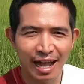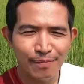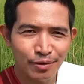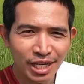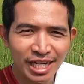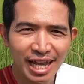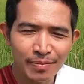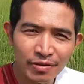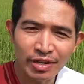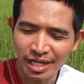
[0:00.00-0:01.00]
ครับเมื่อกี้เนี่ย
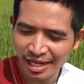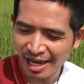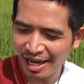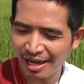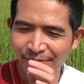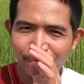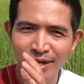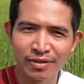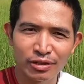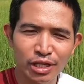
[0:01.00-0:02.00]
พี่วีเนี่ย
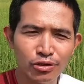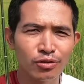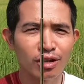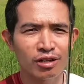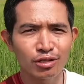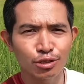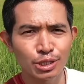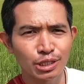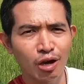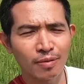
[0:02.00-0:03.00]
เปิดวิทยุแล้วก็ทด
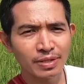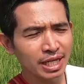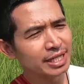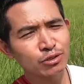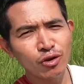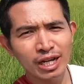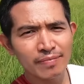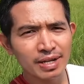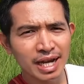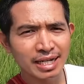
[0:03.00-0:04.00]
สอบ ที่ ตัวใน
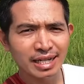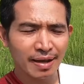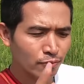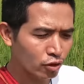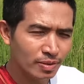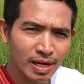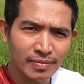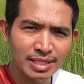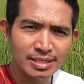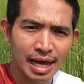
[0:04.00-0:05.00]
เมืองนะครับ ตัวในเมือง
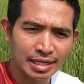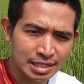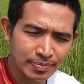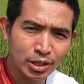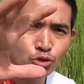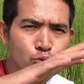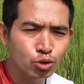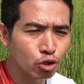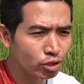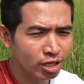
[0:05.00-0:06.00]
แม่สายคือเป็นชุม
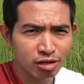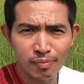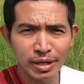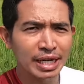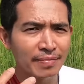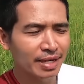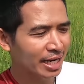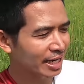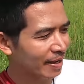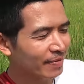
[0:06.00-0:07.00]
ชนแล้วก็เป็นในเมือ
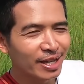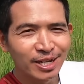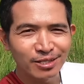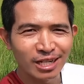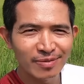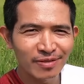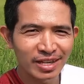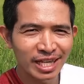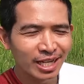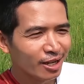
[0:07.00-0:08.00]
งนะครับ ตอนนี้พี่
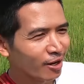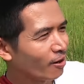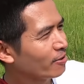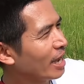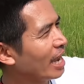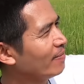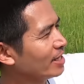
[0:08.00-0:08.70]
วีลองย้าย